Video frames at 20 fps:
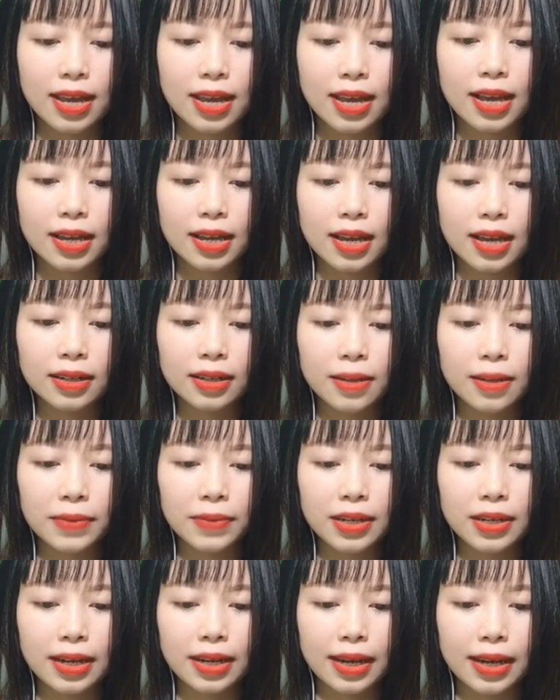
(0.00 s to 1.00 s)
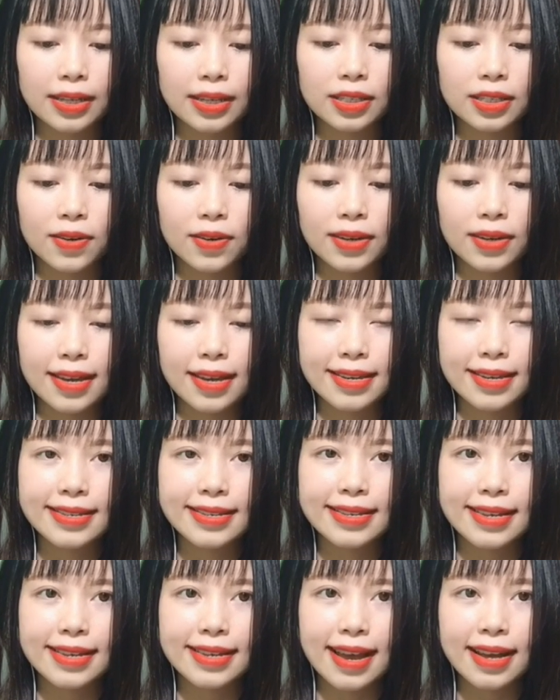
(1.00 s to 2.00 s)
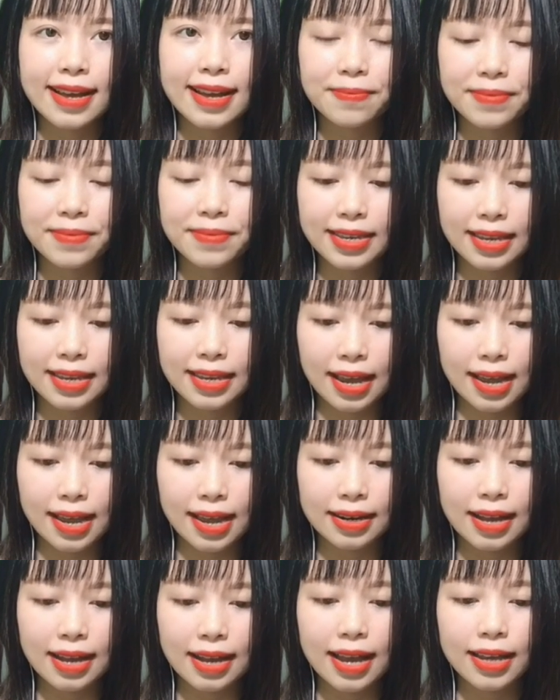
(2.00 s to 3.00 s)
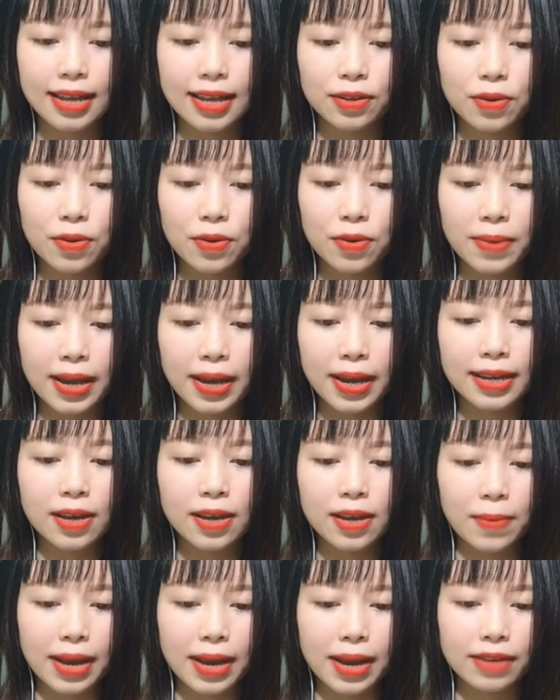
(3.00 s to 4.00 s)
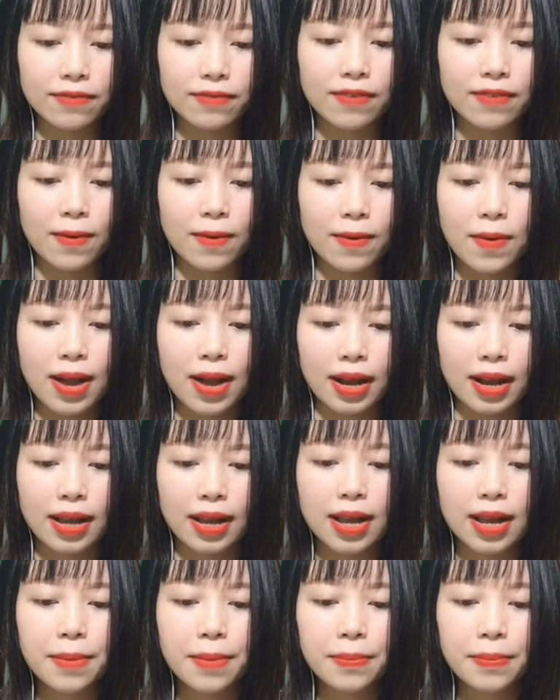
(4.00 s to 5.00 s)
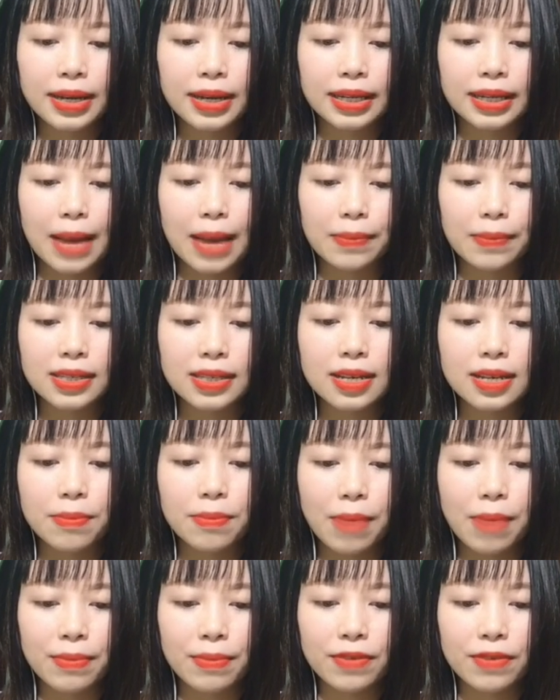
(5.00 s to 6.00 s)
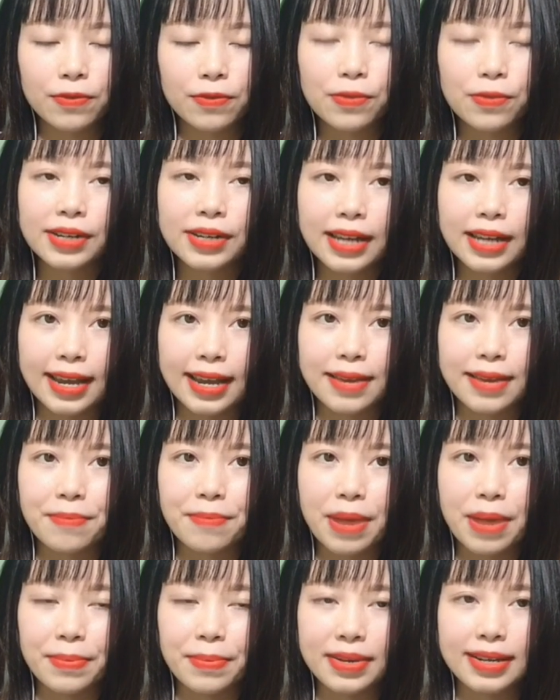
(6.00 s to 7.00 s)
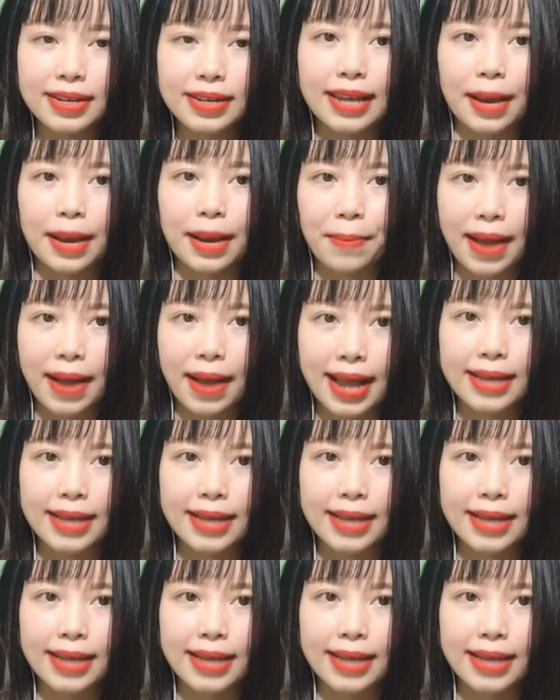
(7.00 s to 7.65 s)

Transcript: Các tập tin này cho thấy các bị can đã hành hung anh Ngọc Anh vào khoảng 18 giờ 30 phút ngày 30 tháng 3.